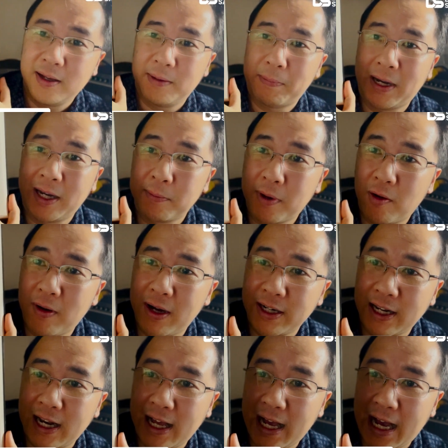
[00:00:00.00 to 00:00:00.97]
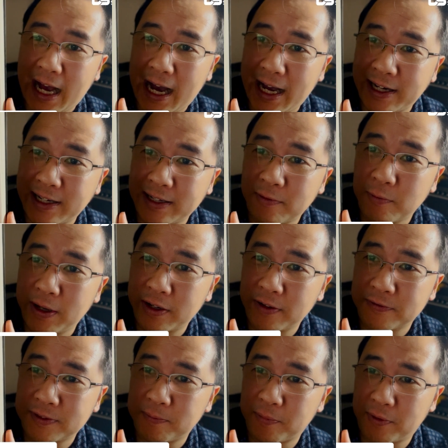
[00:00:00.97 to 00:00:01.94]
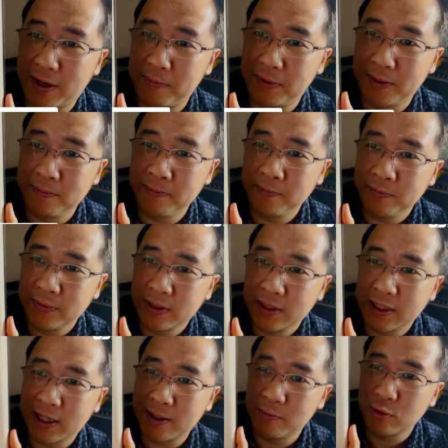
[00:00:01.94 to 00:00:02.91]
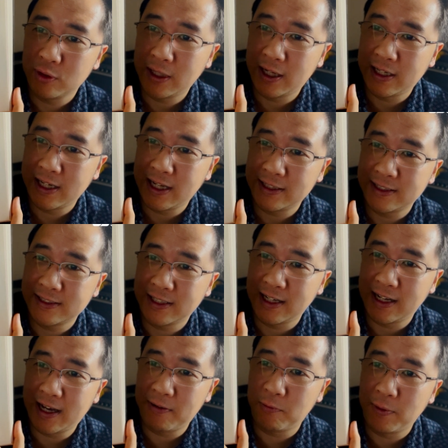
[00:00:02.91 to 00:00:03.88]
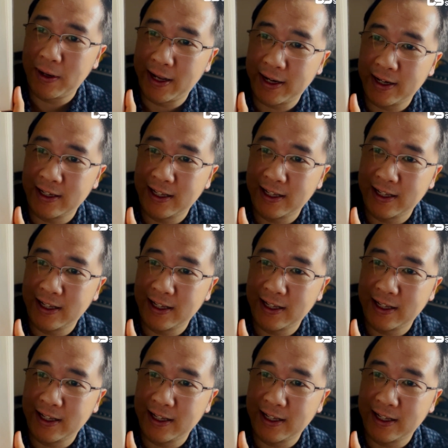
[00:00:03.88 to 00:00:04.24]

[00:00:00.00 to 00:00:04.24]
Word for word: paling bawah adalah unaware of the problem yang kemudian di atasnya adalah aware,